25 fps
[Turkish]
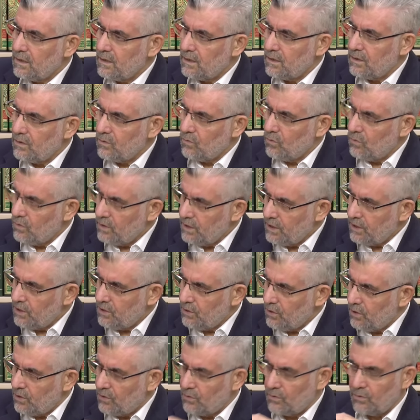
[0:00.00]
12
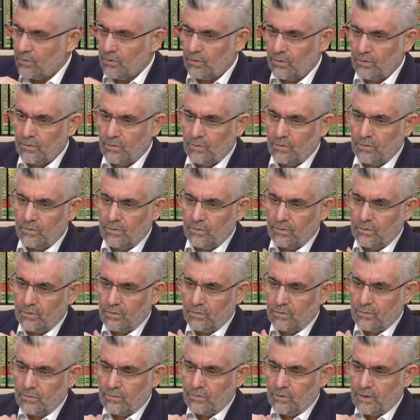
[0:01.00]
e, Eylül
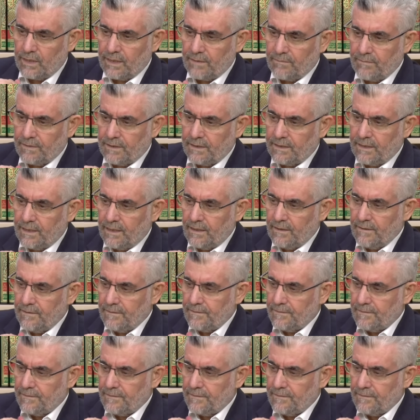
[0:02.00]
döneminde